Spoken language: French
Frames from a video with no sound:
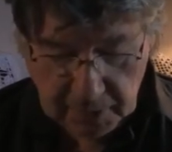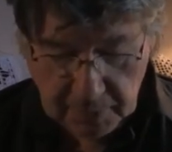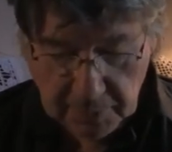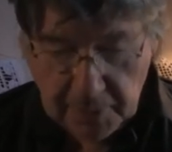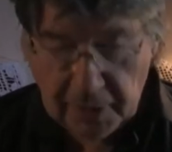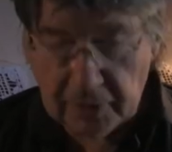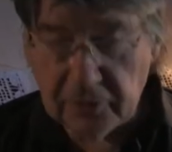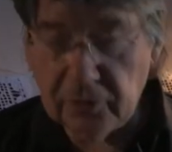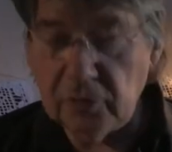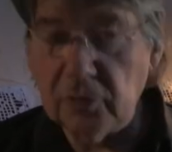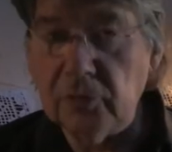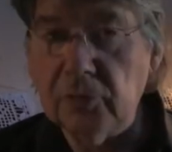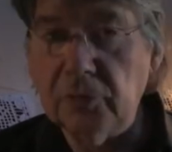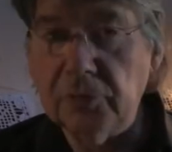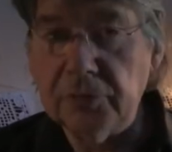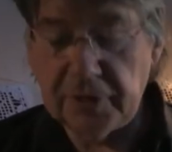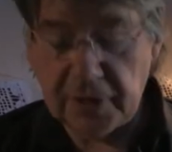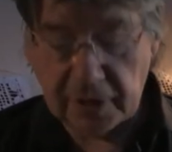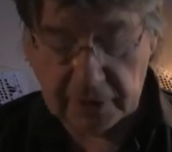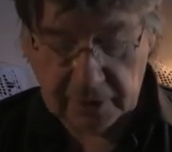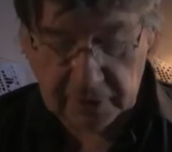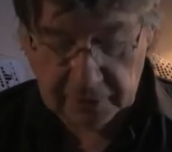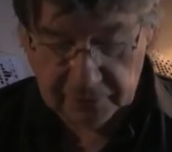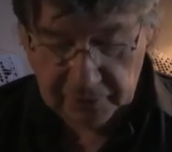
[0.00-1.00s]
Par son
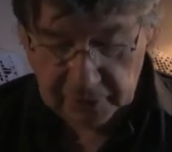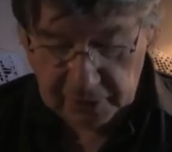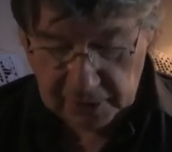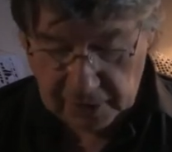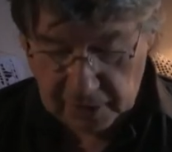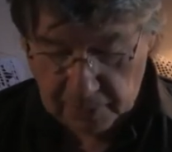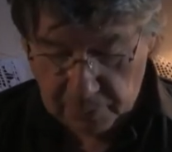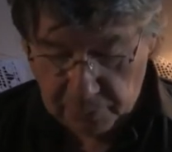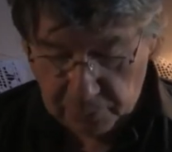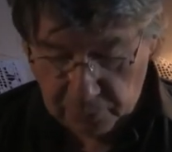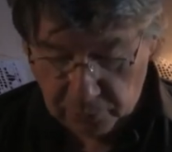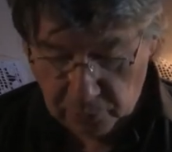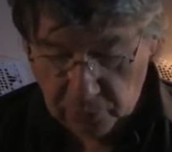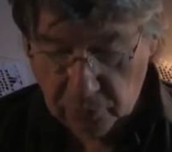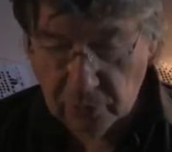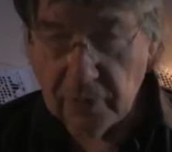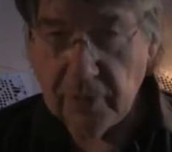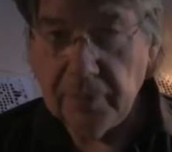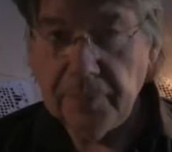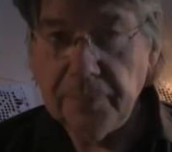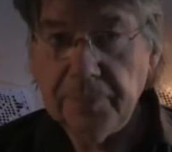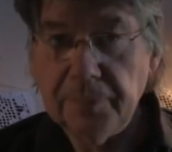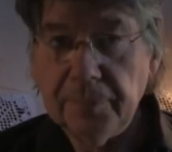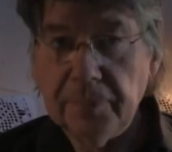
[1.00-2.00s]
contact avec la peau,
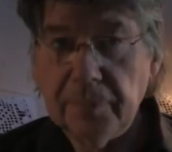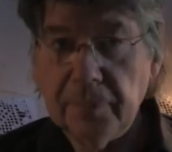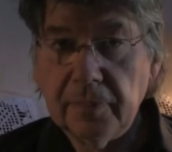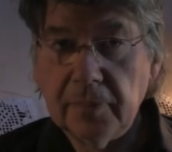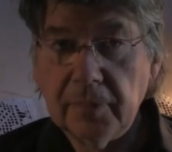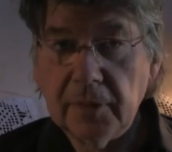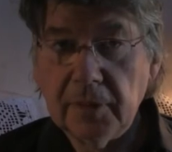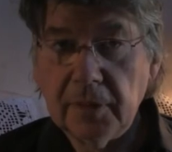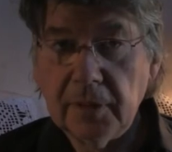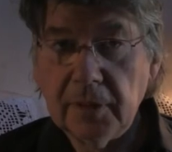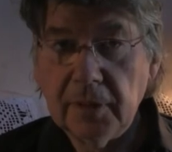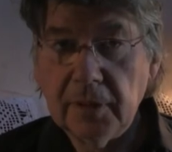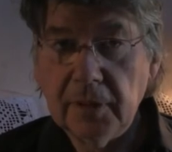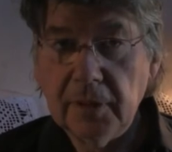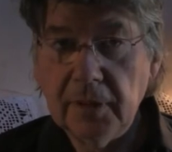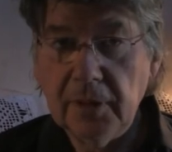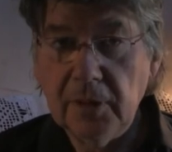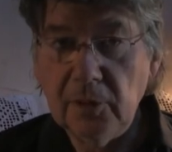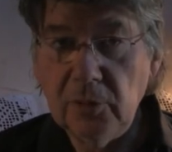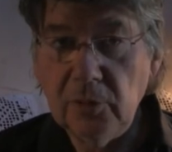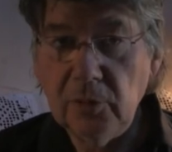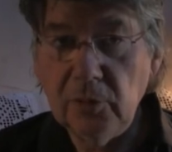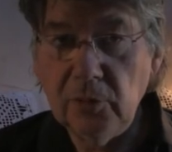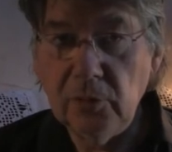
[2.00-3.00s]

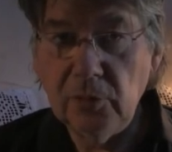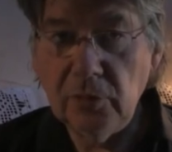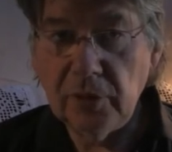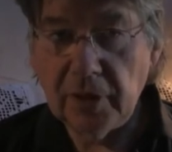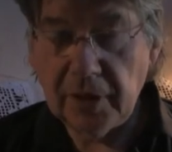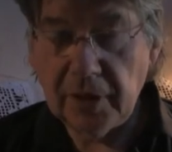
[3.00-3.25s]
il nous